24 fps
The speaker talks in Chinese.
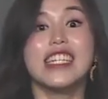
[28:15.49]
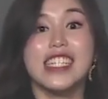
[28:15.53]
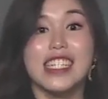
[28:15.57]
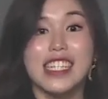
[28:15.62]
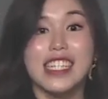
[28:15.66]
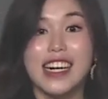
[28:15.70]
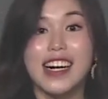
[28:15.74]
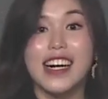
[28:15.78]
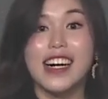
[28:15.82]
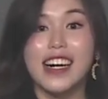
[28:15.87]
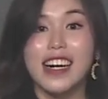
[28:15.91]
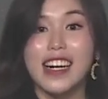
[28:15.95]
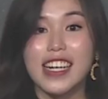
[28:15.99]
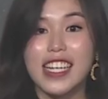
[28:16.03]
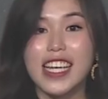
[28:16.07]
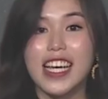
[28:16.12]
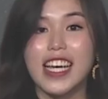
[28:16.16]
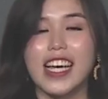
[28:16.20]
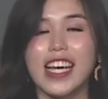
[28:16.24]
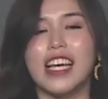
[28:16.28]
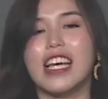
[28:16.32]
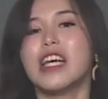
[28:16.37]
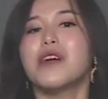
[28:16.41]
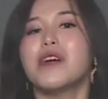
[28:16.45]
可
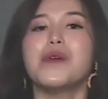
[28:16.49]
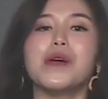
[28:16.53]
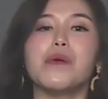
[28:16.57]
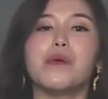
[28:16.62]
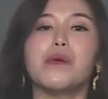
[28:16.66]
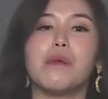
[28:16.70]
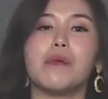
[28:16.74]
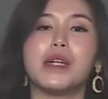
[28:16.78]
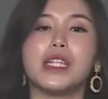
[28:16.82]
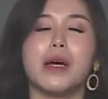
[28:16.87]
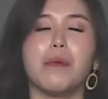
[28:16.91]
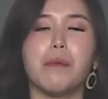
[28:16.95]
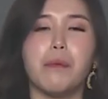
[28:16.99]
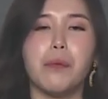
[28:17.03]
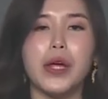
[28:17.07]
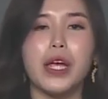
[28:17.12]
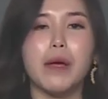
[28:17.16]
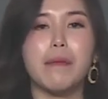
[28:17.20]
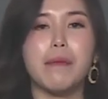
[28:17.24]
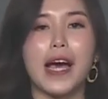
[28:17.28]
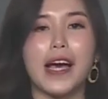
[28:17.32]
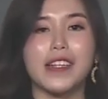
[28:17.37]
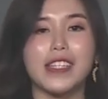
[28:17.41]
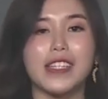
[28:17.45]
以，因为我们的
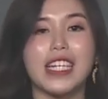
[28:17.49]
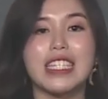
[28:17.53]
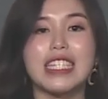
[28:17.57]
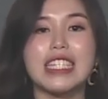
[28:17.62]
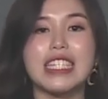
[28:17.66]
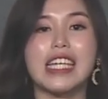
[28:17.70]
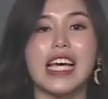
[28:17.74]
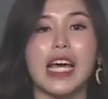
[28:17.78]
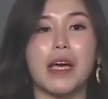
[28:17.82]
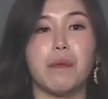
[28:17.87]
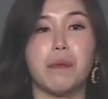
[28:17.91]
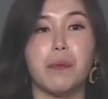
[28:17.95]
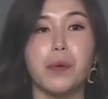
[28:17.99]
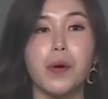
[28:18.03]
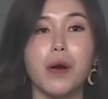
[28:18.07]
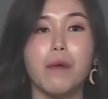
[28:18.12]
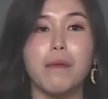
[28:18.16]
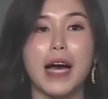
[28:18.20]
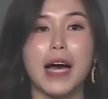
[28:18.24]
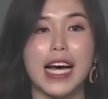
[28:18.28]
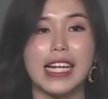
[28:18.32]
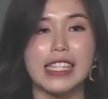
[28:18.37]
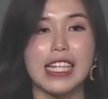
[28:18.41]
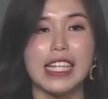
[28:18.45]
prebiotic 是给
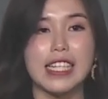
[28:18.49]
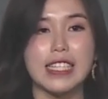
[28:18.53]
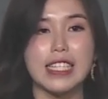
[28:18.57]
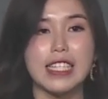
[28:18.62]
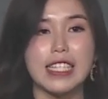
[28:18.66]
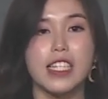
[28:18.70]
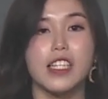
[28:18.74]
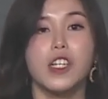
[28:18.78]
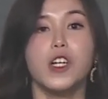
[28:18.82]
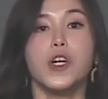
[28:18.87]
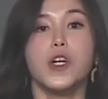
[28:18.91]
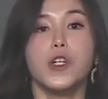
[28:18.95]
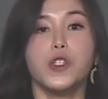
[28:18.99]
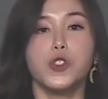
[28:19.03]
probiotic 吃。